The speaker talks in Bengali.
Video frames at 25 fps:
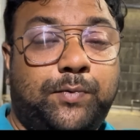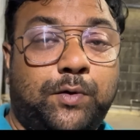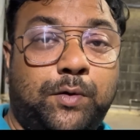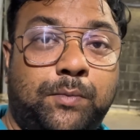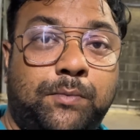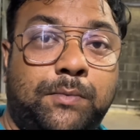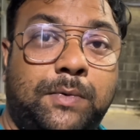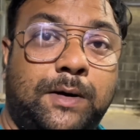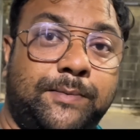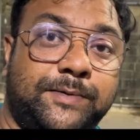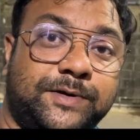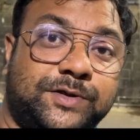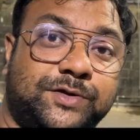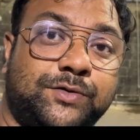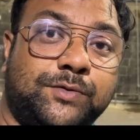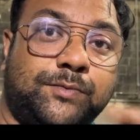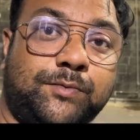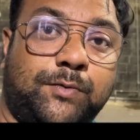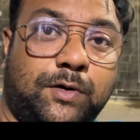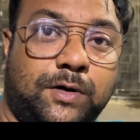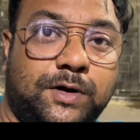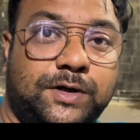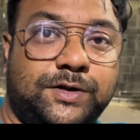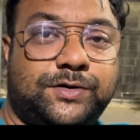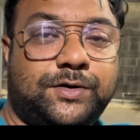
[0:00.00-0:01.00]
ব্রহ্মা বিষ্ণু
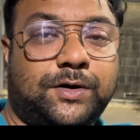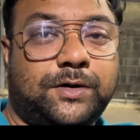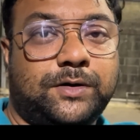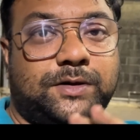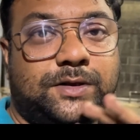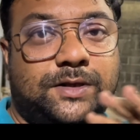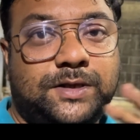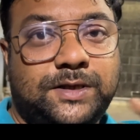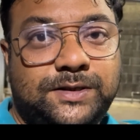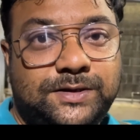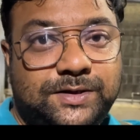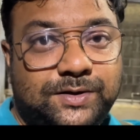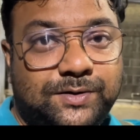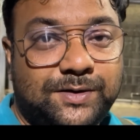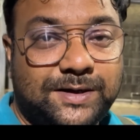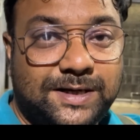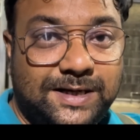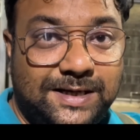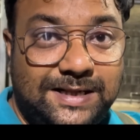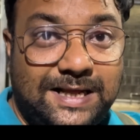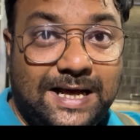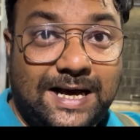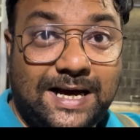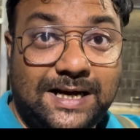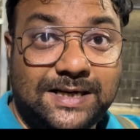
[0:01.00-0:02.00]
মহেশ্বর
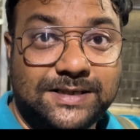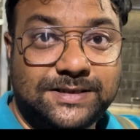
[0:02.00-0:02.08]
তিনজনকেই দেখা